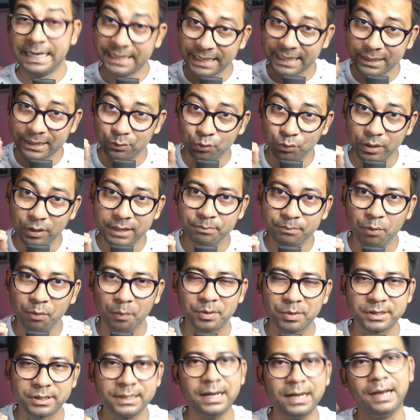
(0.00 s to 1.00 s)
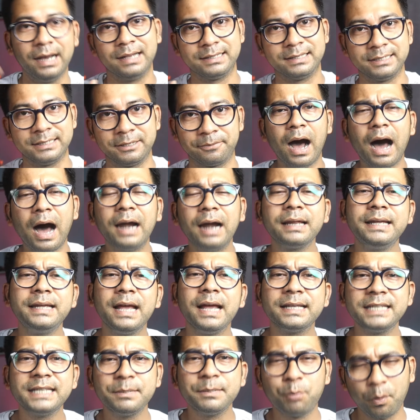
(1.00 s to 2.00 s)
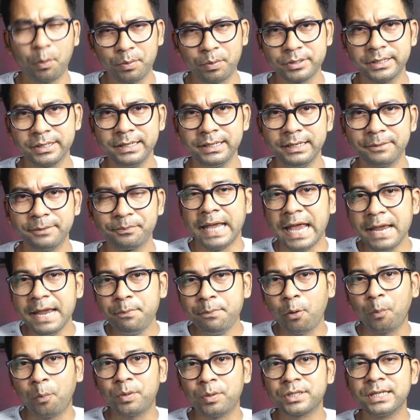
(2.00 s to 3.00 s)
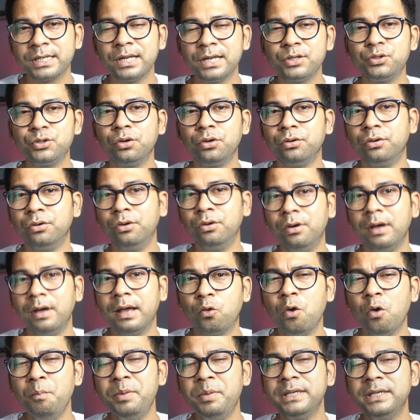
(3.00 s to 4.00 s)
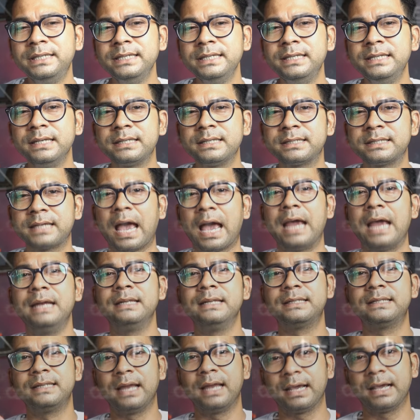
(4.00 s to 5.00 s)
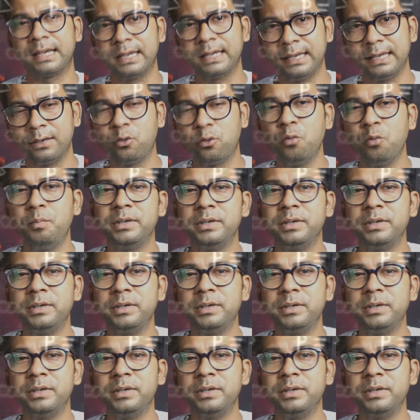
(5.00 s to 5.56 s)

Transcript: এটা কিন্তু এই প্রফেশনে আছে আর কি আছে এই প্রফেশনে এই প্রফেশনের জন্য খুব বেশি যে সায়েন্স লাগে খুব